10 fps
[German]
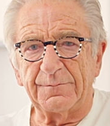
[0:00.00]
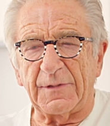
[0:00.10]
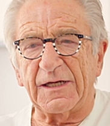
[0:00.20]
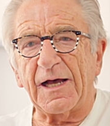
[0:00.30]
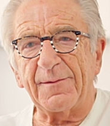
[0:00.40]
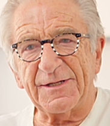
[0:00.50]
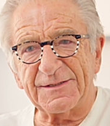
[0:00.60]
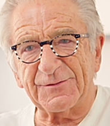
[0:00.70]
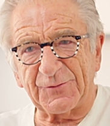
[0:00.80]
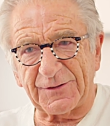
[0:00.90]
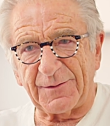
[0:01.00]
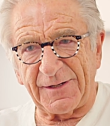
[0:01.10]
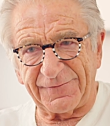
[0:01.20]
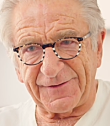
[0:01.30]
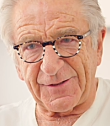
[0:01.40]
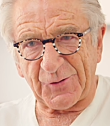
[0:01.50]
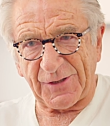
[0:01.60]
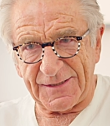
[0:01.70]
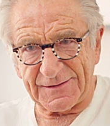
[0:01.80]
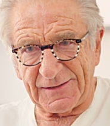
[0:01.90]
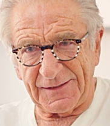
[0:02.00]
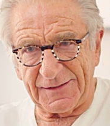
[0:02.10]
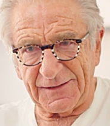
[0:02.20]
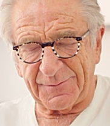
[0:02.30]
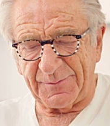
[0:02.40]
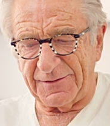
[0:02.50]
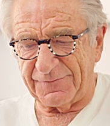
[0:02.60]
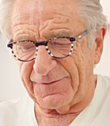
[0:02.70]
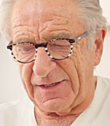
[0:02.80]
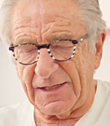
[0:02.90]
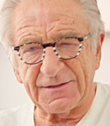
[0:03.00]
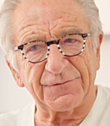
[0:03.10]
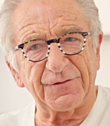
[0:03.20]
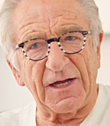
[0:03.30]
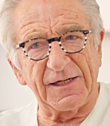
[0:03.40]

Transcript: Mein Name ist Dr. Manfred Stressle. Ich bin Facharzt für